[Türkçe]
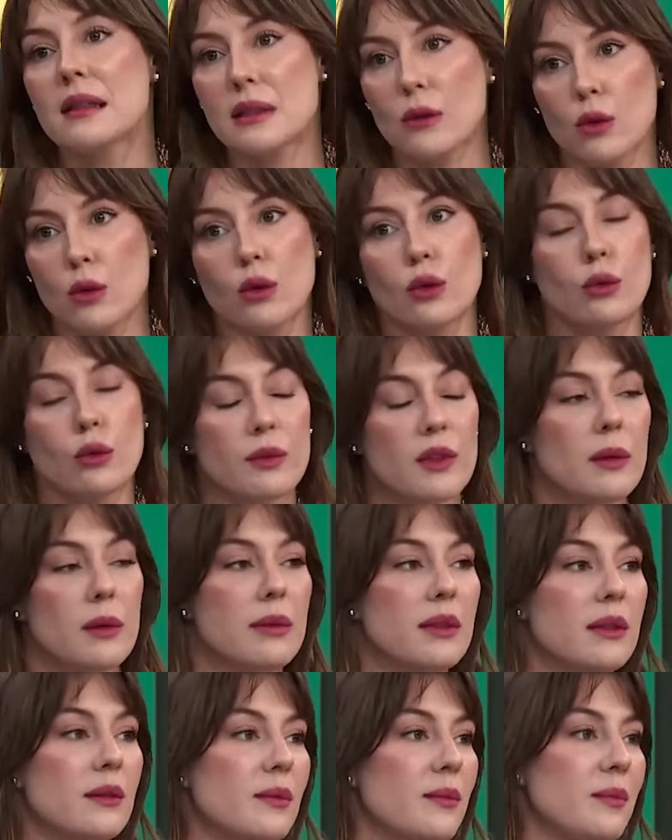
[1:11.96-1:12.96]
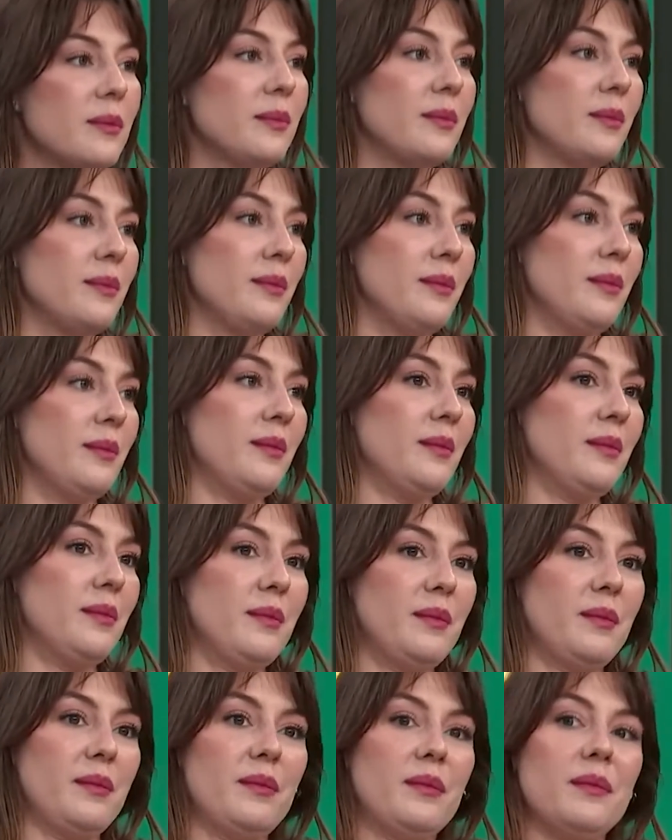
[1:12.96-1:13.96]
lise okudum tabii. 2002 girişliyim.
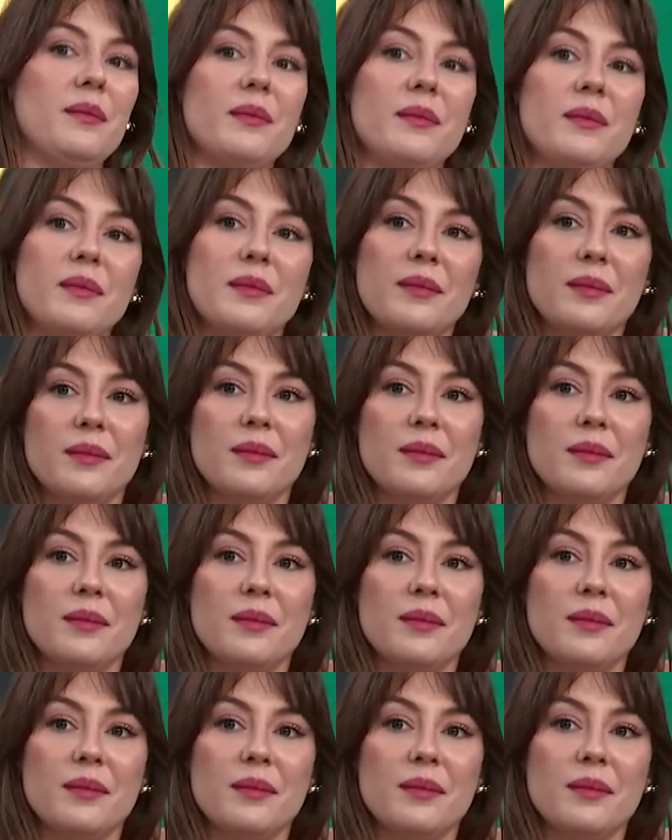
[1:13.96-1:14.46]
evet.